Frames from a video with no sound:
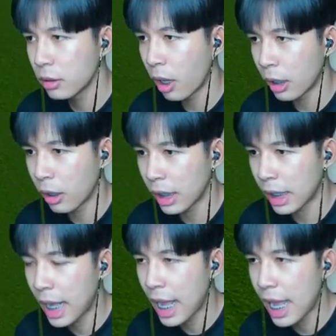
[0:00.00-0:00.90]
ถอยก่อนละ
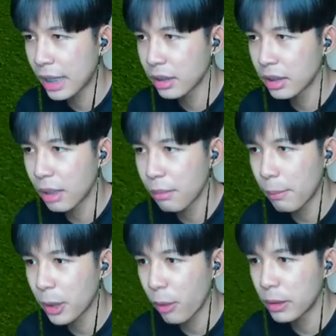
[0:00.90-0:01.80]
กันในเมื่
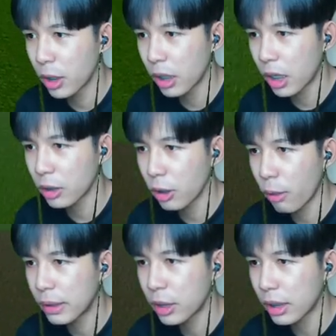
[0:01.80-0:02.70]
อวันช็อตเราก็ต้องรอ
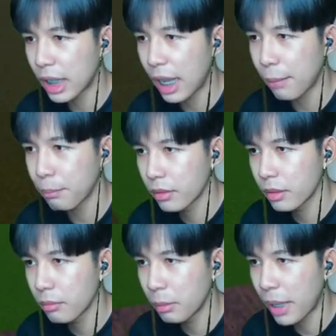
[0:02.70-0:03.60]
วันช็อตนะครับ
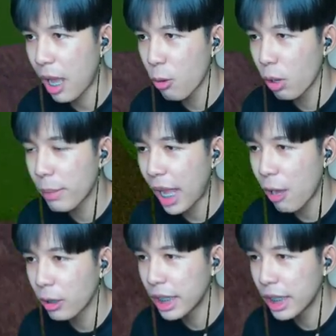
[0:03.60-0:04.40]
ไม่เข้าก็ไม่เข้าดิ